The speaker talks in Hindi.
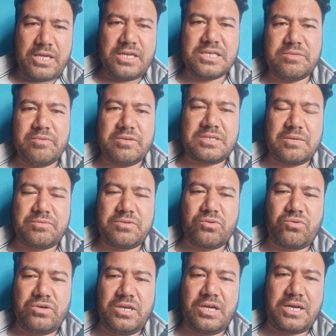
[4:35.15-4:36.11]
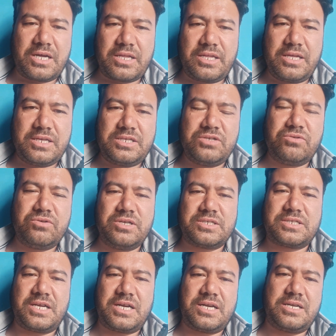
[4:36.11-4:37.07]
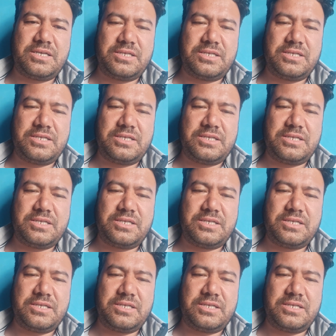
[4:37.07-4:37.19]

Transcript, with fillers: इसमें सबसे गुंडागर्दी जिन्होंने सेट